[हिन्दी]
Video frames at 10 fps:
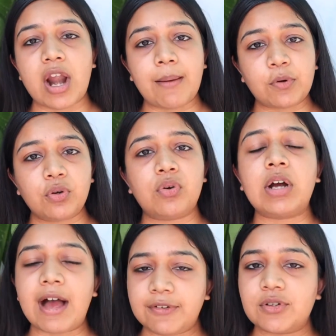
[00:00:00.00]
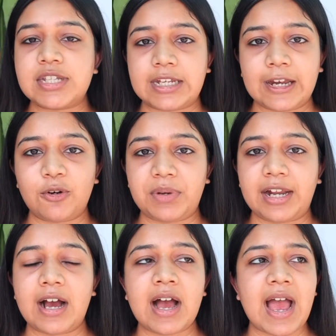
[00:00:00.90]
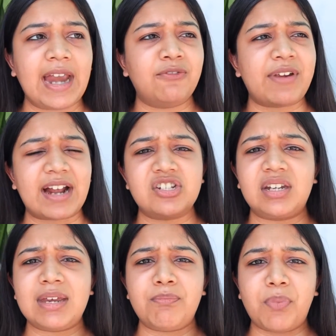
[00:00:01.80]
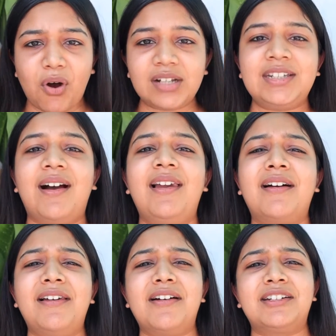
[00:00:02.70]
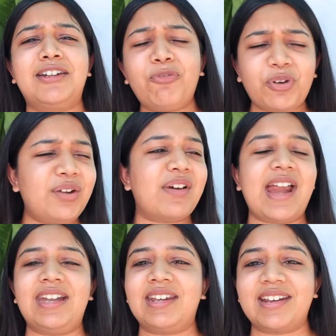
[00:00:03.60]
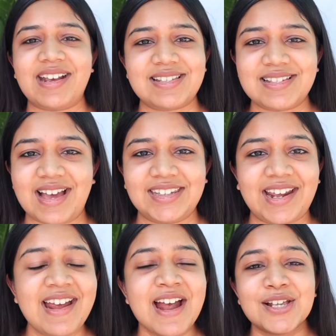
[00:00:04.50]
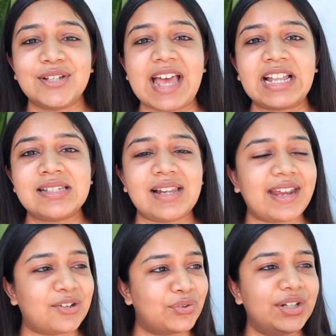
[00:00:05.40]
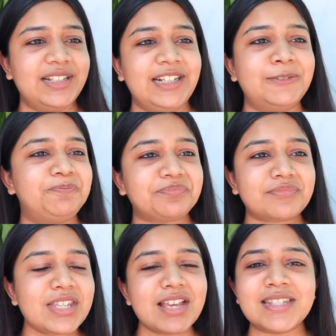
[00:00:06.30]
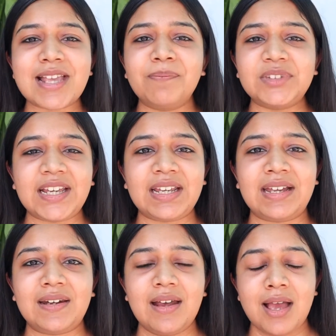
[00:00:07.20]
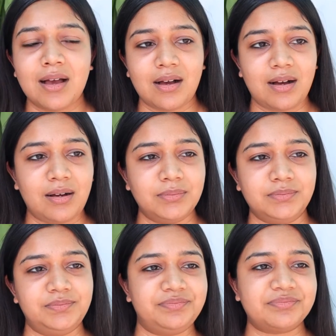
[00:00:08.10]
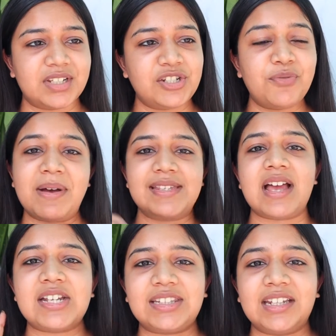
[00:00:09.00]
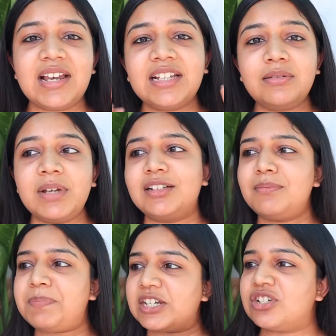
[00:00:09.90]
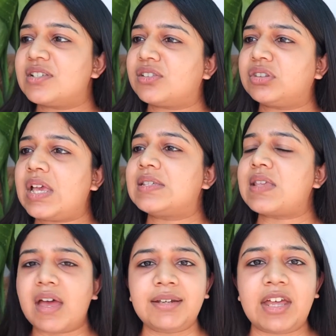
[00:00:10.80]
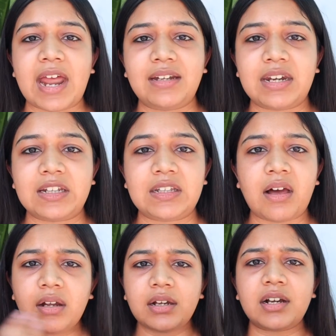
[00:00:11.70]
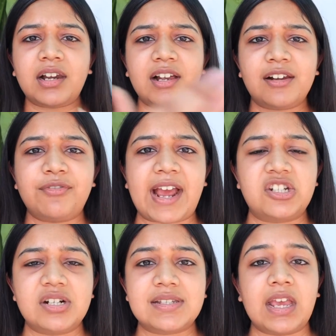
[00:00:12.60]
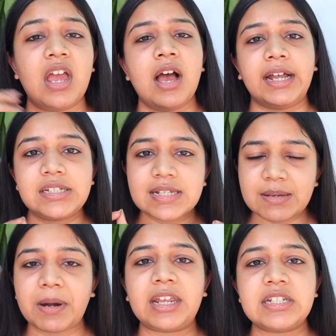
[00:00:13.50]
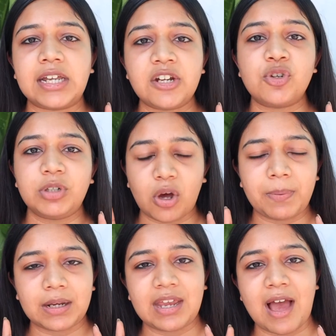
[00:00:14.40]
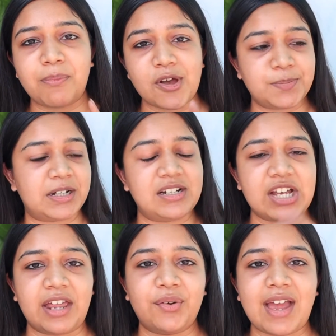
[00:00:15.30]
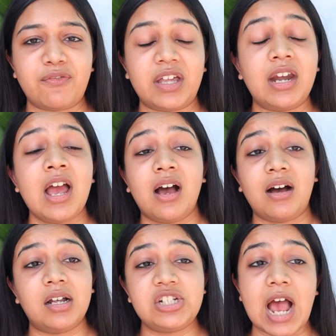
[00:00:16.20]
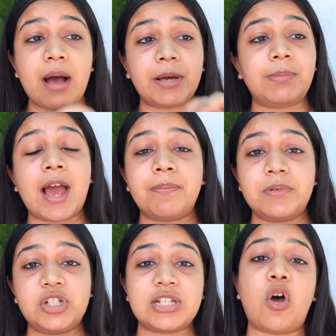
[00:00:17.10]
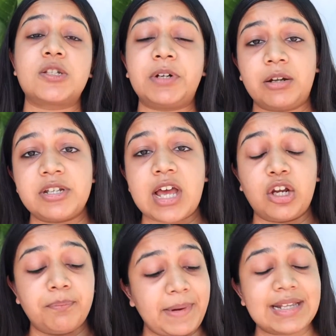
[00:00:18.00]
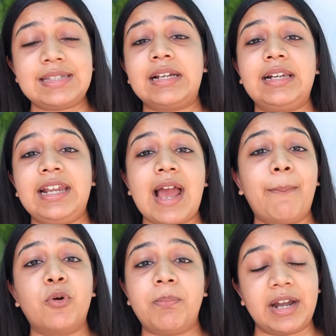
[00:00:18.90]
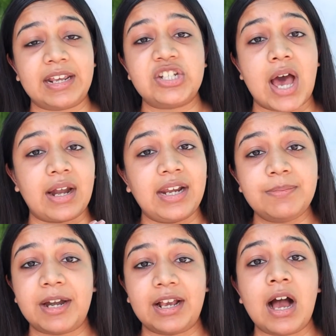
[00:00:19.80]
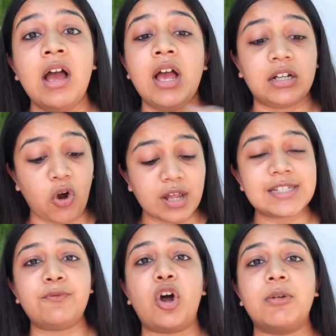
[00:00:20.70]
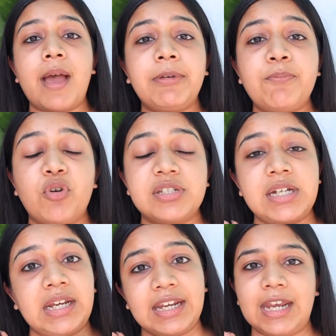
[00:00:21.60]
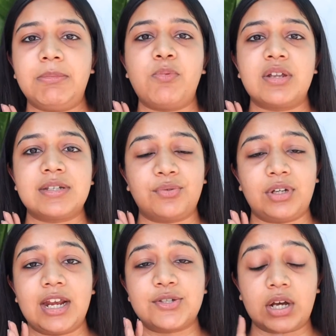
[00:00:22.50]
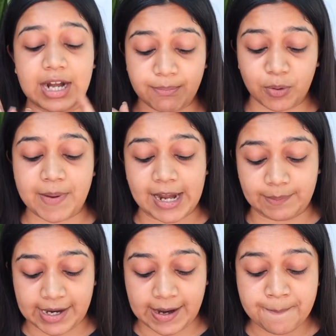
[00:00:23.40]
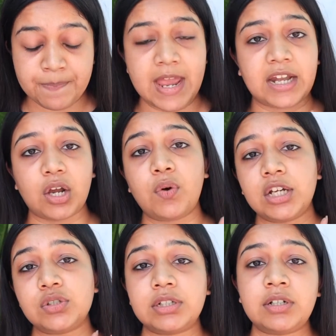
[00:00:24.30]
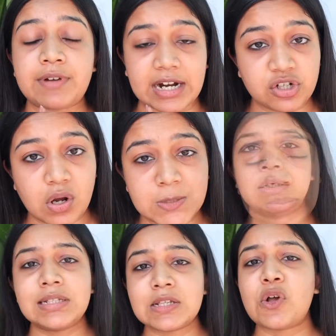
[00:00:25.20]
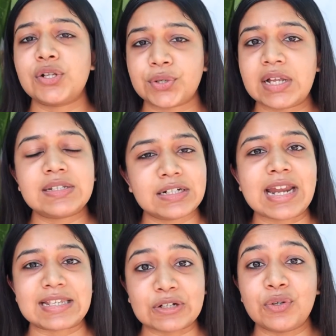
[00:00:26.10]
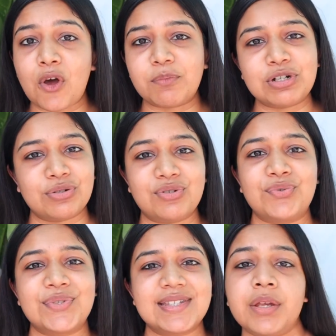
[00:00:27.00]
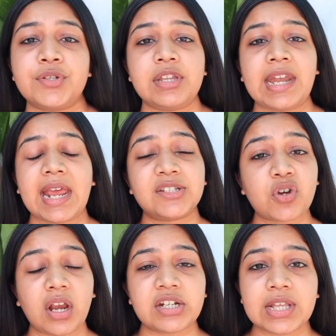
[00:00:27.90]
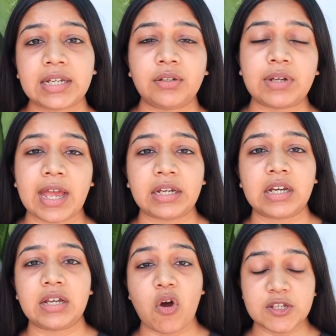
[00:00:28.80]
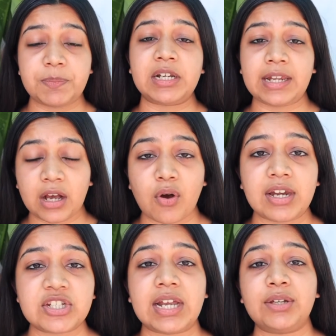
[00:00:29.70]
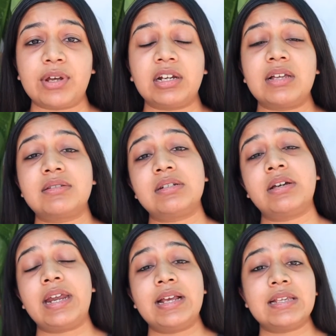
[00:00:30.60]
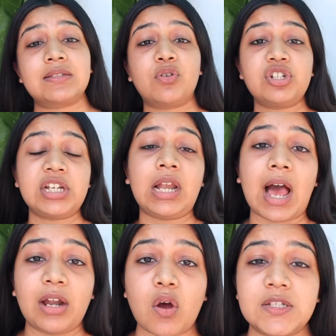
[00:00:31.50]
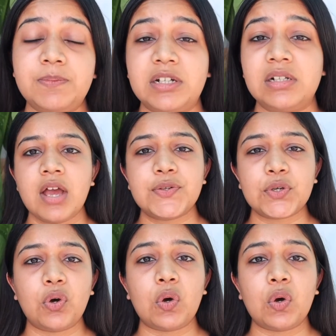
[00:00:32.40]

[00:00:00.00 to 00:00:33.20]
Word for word: और आप लोगों को काफ़ी कुछ सीखने को मिलेगा एंड फ्रैक्चर के बहुत ही अलग अलग अलग डिफरेंट वेराइटी के केसेज आते हैं सो दैट्स लाइक रियली समथिंग इन um, जो मज़ा आ जाती है ना एकदम एकदम पेशेंट्स इतने सारी वैरायटी रहती है अलग अलग अलग अलग फ्रैक्चर्स के अच्छे से पढ़ के जाना जो भी टॉपिक के आप हॉस्पिटल जा रहे हो या फिर जहाँ पर भी आप जिस हॉस्पिटल में जा रहे हो बेसिकली आपको पढ़ के जाना ही पड़ेगा कौन से वार्ड में आपकी पोस्टिंग है ये भी बहुत ज़रूरी है सो so, अगर आप भोपाल में है एंड यू आर गोइंग टू द फ्रैक्चर दिस इज ऑल्सो कंसिडर्ड एज अ गुड ऑप्शन टू चूज सो द नेक्स्ट कॉलेज दैट यू कैन हॉस्पिटल या कॉलेज दैट यू कैन कंसिडर इज खुशी लाल हॉस्पिटल सो